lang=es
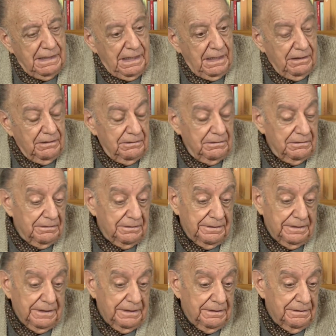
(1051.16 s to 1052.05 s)
Claro,
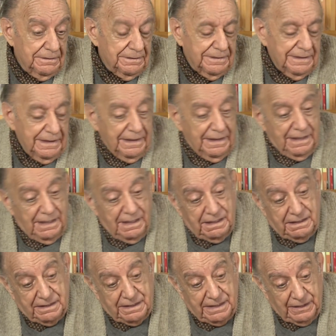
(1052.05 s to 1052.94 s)
sí, sí,
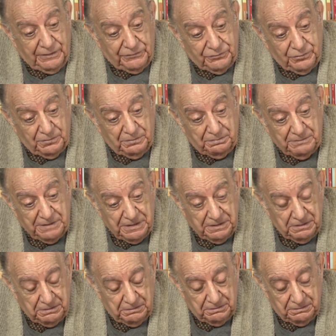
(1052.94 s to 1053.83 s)
hay casos
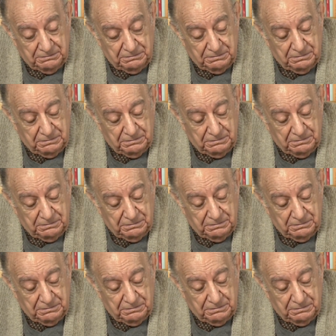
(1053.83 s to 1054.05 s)
bien.